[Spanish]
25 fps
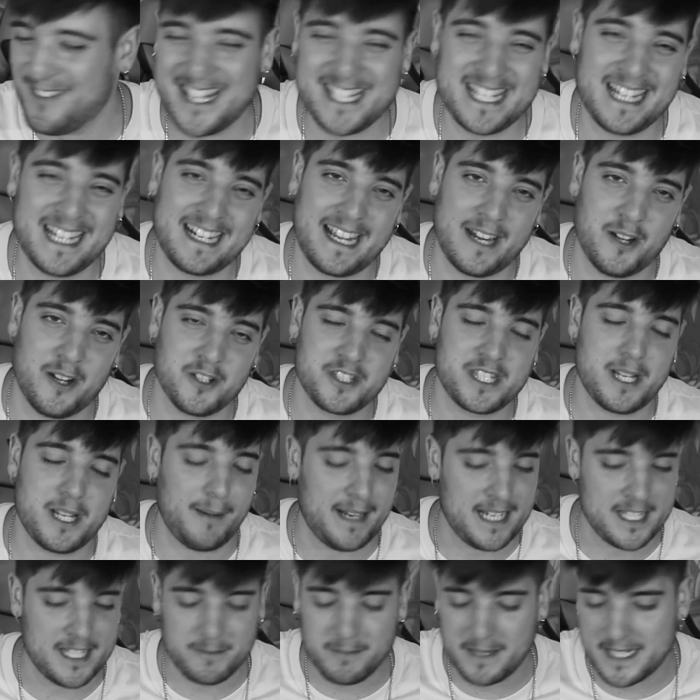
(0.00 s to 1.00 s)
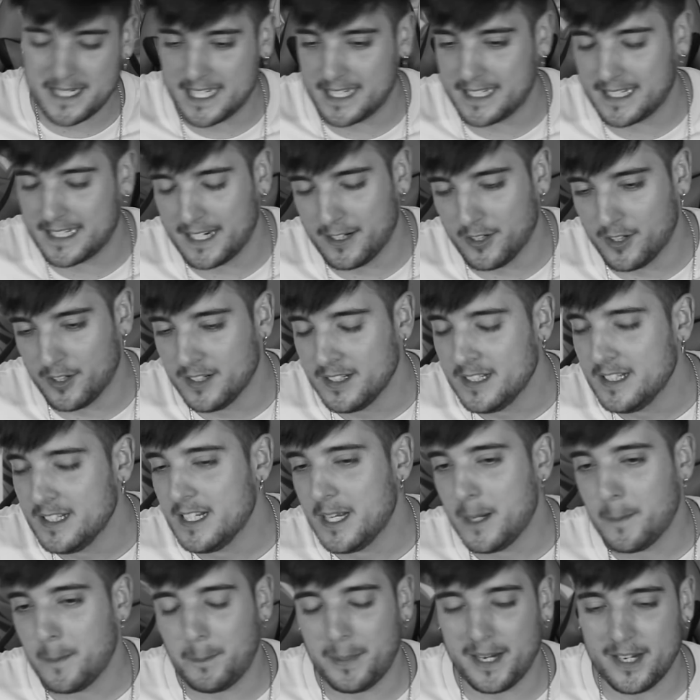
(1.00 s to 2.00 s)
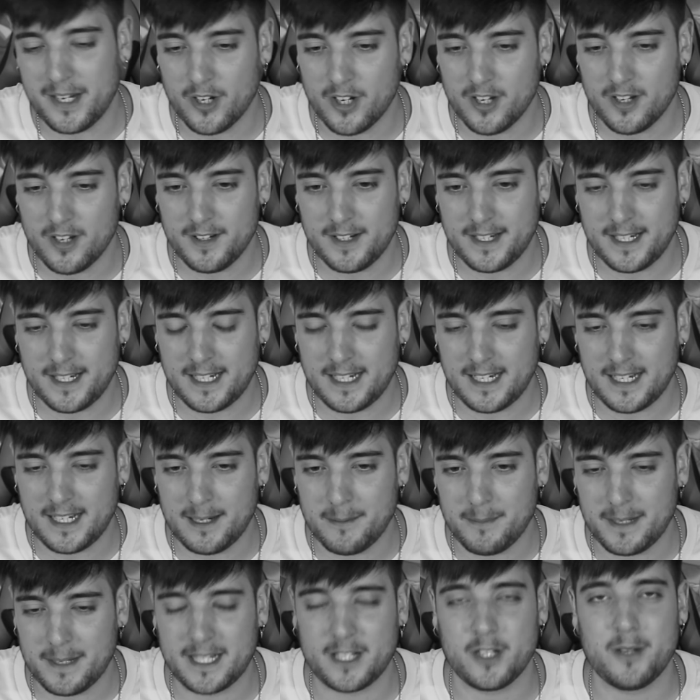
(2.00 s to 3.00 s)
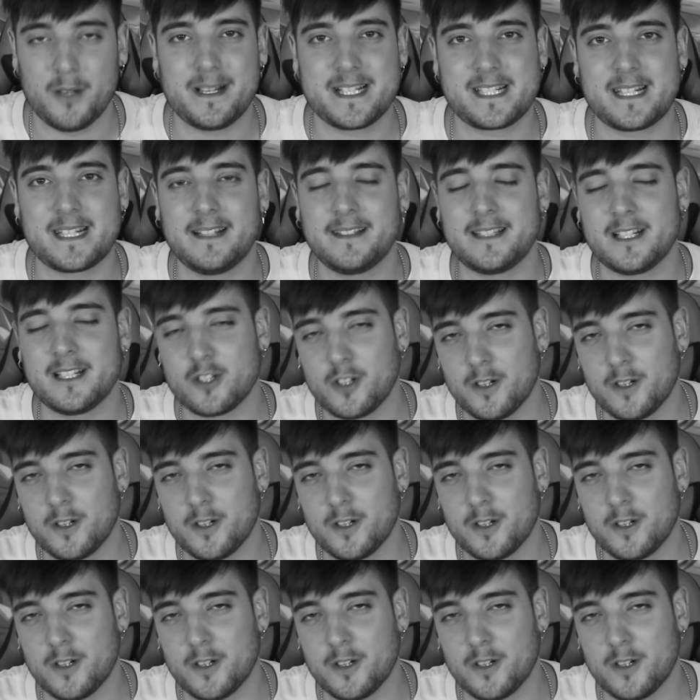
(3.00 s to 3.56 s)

va a ser que no, chavales, va a ser que no. Pero eh, me quedó bastante